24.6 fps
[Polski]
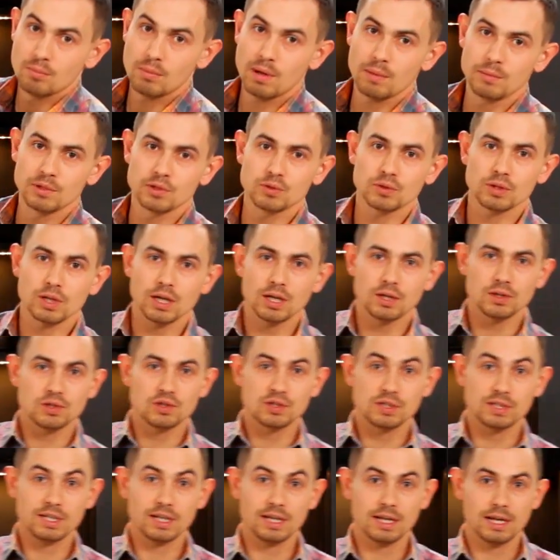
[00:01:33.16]
Mamy tutaj
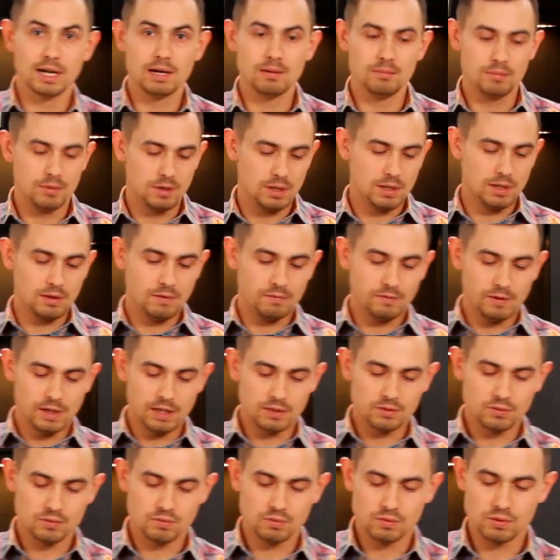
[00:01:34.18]
300 gram e,
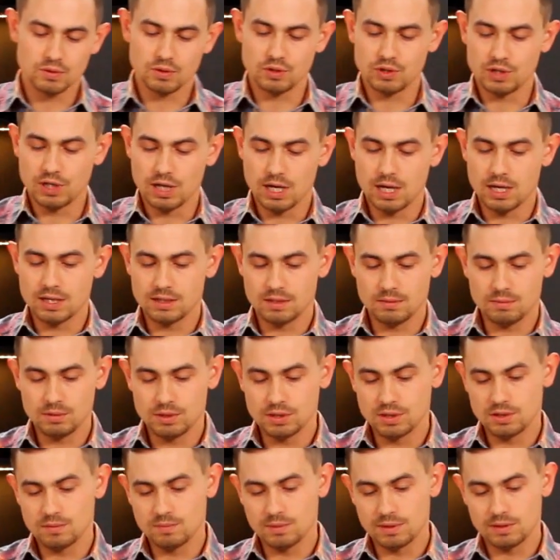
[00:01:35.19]
filetu z łososia,
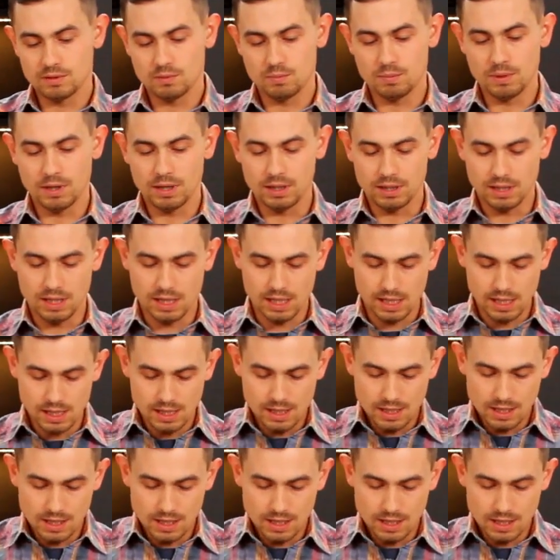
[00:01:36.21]
zobaczcie, jest bardzo piękny.